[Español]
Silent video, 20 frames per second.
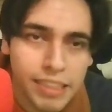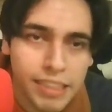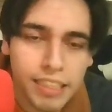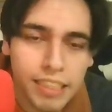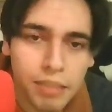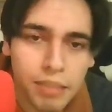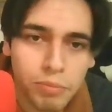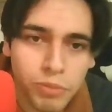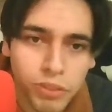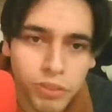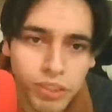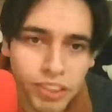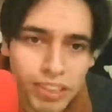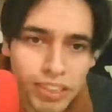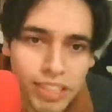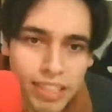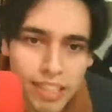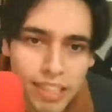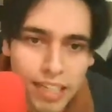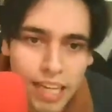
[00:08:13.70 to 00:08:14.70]
muy
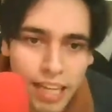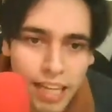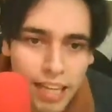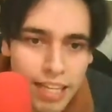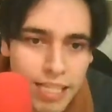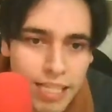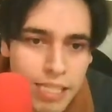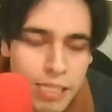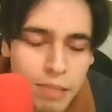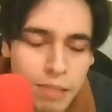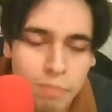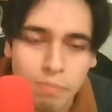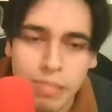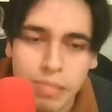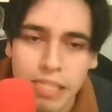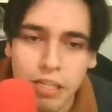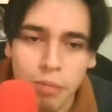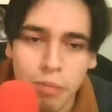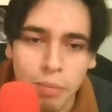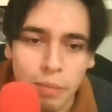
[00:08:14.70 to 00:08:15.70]
cerradas, pero
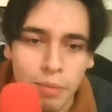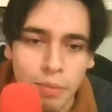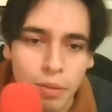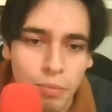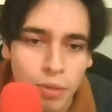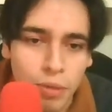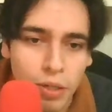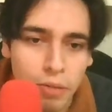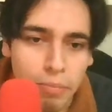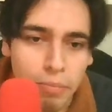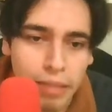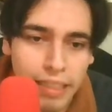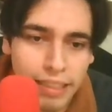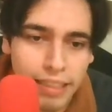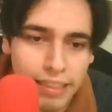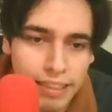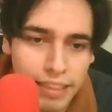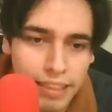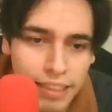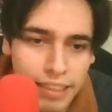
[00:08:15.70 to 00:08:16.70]
el primer vuelo
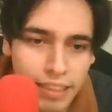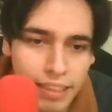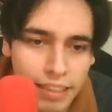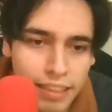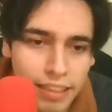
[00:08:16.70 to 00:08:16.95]
parece